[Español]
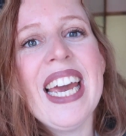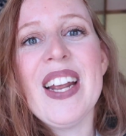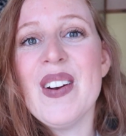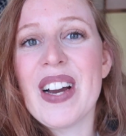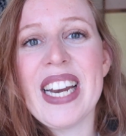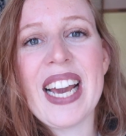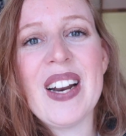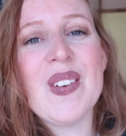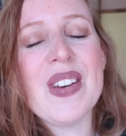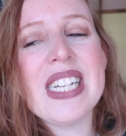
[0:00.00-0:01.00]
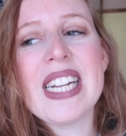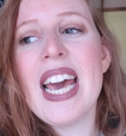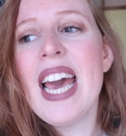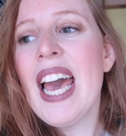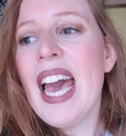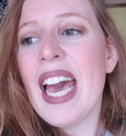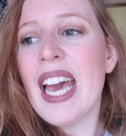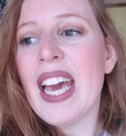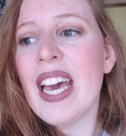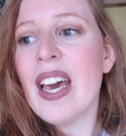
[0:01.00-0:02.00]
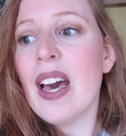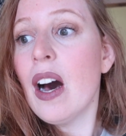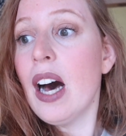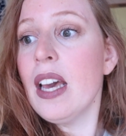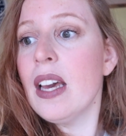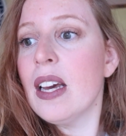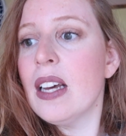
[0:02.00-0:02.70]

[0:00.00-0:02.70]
y no quería que lo viese eh, ay,